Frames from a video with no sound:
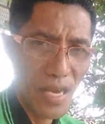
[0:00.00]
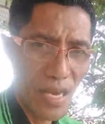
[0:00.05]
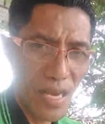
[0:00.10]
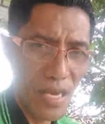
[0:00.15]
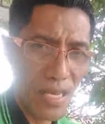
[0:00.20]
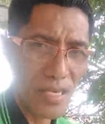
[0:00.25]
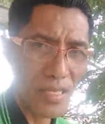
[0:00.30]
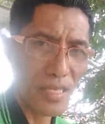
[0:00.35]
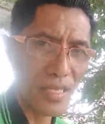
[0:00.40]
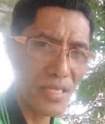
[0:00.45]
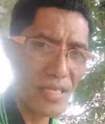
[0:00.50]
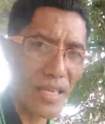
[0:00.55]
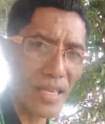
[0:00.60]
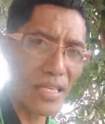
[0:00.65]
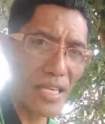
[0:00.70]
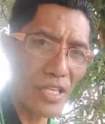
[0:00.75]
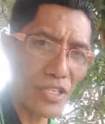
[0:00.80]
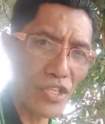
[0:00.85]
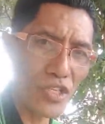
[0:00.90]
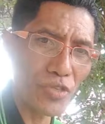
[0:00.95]
Artinya
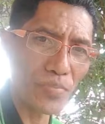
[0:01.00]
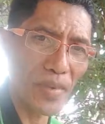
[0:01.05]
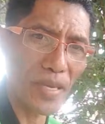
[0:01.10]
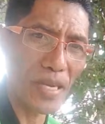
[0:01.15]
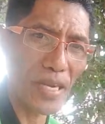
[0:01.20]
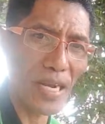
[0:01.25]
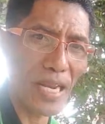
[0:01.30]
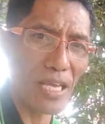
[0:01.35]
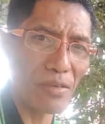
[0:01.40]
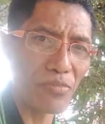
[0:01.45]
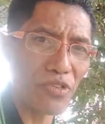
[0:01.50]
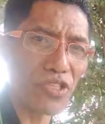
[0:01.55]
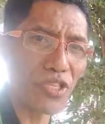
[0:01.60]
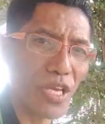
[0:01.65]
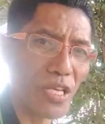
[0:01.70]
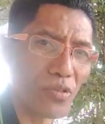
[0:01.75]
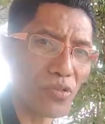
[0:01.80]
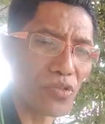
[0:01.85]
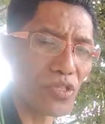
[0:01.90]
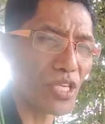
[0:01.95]
Yesus mengklaim
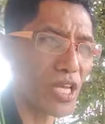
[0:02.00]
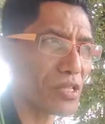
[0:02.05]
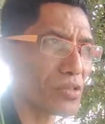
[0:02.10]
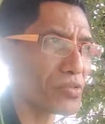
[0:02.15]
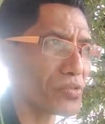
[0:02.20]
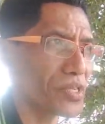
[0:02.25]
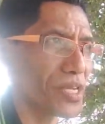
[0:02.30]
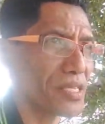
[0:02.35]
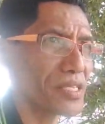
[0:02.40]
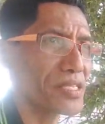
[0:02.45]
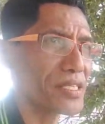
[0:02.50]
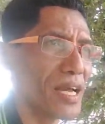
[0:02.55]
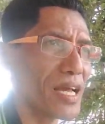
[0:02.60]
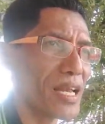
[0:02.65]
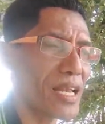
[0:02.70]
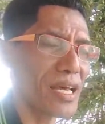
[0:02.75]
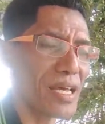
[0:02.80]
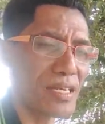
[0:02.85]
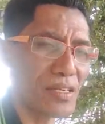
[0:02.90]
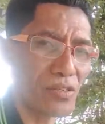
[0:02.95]
satu-satunya
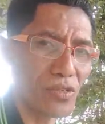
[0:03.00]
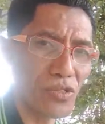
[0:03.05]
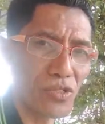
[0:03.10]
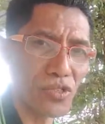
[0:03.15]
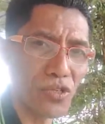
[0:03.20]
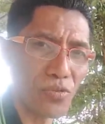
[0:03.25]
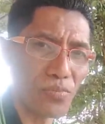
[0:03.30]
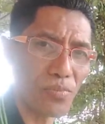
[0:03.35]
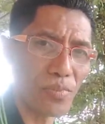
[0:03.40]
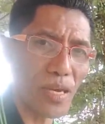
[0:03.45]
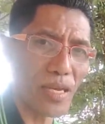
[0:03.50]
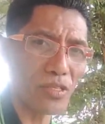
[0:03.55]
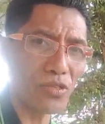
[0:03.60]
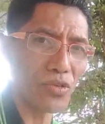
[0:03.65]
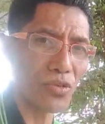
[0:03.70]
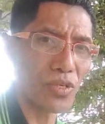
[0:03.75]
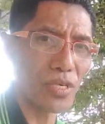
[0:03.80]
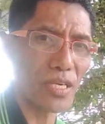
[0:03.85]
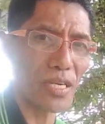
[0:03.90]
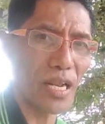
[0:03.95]
jalan untuk
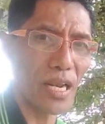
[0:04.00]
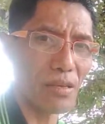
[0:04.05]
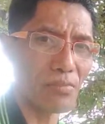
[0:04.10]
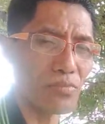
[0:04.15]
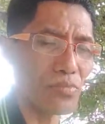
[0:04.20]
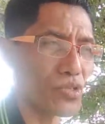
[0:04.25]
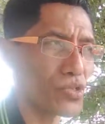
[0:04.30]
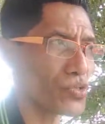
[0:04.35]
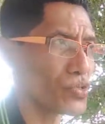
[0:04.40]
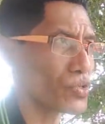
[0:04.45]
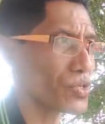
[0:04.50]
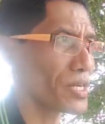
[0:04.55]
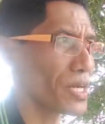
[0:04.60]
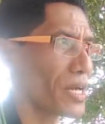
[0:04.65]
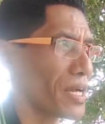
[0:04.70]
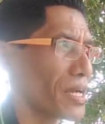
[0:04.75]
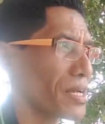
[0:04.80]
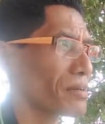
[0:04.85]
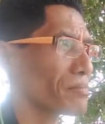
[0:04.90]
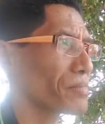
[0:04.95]
masuk ke dalam
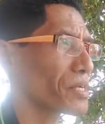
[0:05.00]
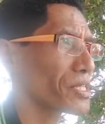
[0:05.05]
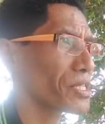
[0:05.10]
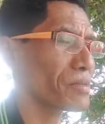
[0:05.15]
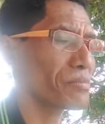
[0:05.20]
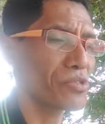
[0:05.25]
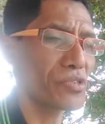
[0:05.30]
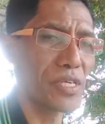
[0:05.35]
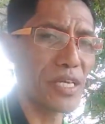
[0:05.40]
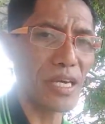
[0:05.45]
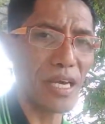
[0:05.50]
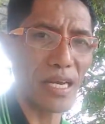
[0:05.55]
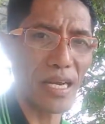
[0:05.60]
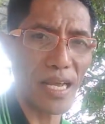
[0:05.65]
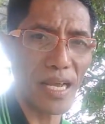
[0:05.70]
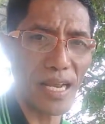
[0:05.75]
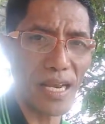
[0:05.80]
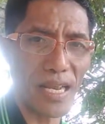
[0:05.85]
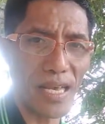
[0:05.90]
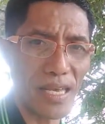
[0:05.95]
surga bertemu dengan
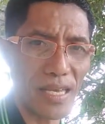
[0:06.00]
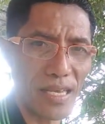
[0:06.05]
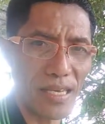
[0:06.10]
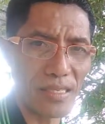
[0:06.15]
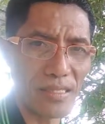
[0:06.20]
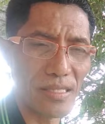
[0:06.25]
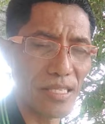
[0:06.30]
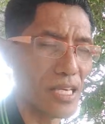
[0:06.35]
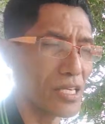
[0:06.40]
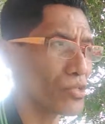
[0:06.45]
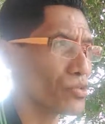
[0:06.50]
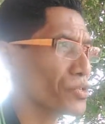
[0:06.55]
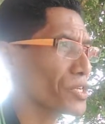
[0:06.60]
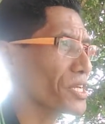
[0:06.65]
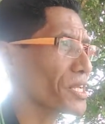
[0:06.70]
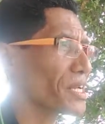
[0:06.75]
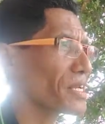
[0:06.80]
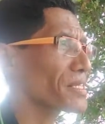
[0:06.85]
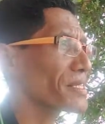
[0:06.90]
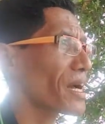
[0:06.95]
Allah yaitu
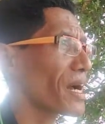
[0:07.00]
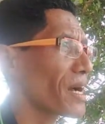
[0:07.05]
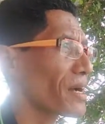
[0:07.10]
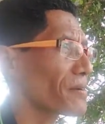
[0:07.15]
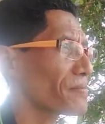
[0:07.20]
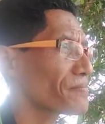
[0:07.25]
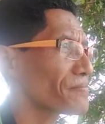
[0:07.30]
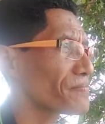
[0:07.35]
dirinya.